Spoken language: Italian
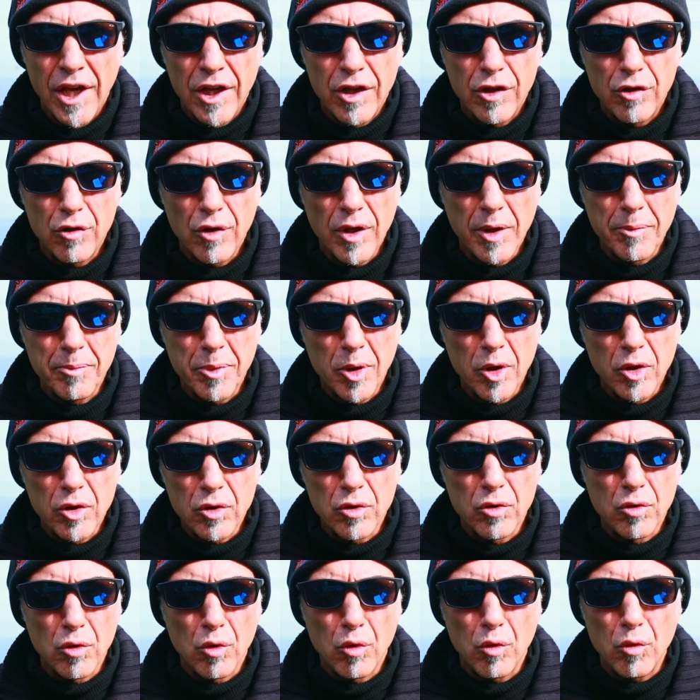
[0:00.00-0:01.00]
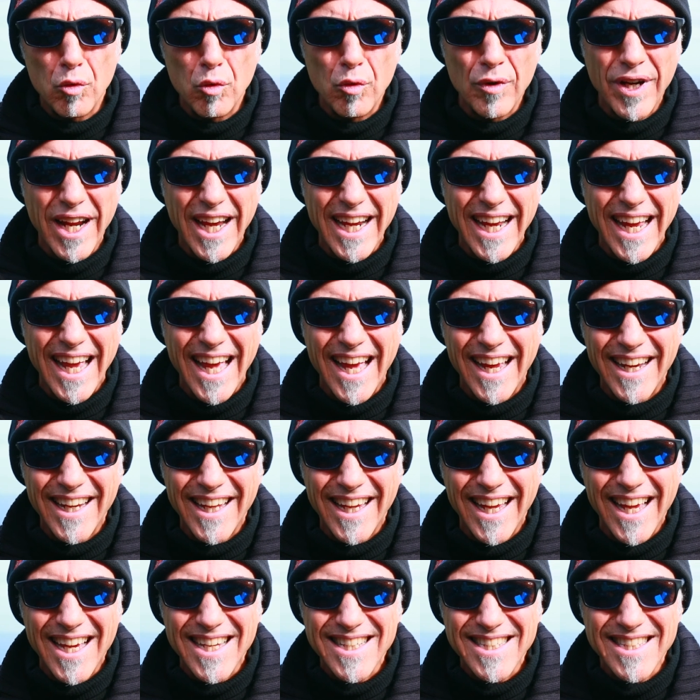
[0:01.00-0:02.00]
io ne porto una
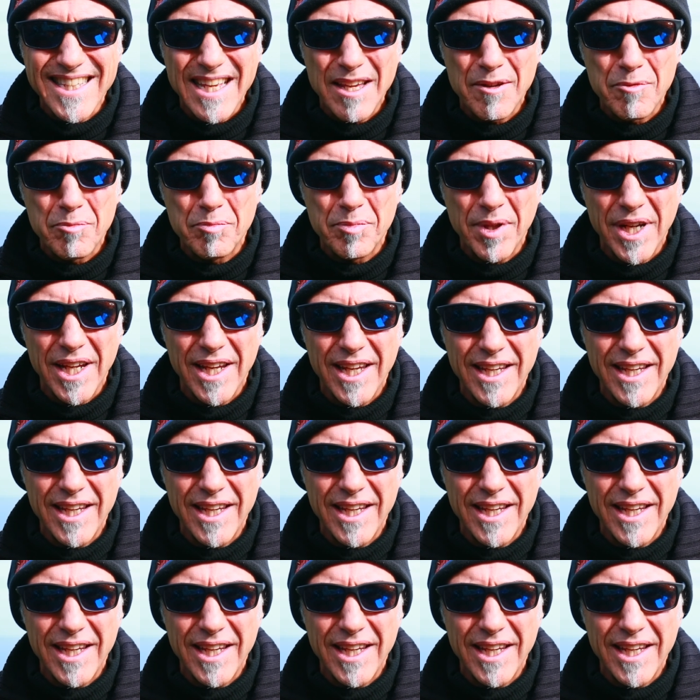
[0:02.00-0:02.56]
carica sempre